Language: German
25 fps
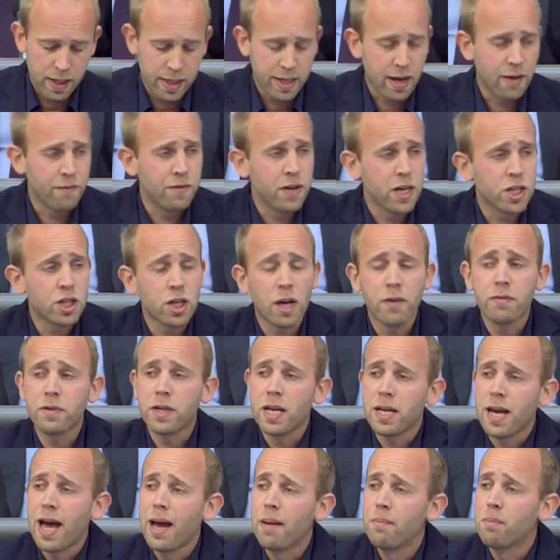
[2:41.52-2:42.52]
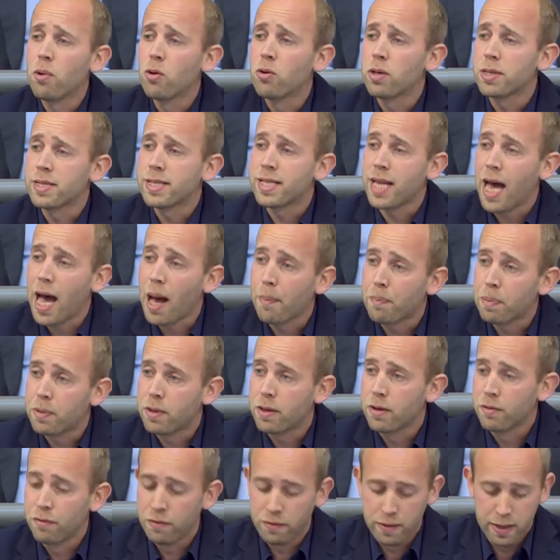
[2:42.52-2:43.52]
Der Wirtschaftseinbruch ist
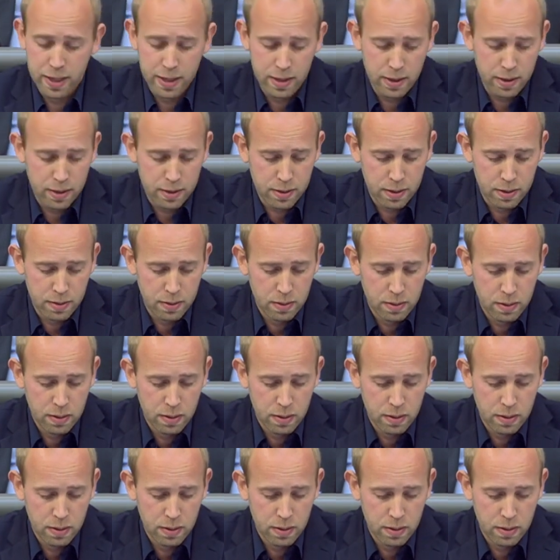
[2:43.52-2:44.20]
abgefedert.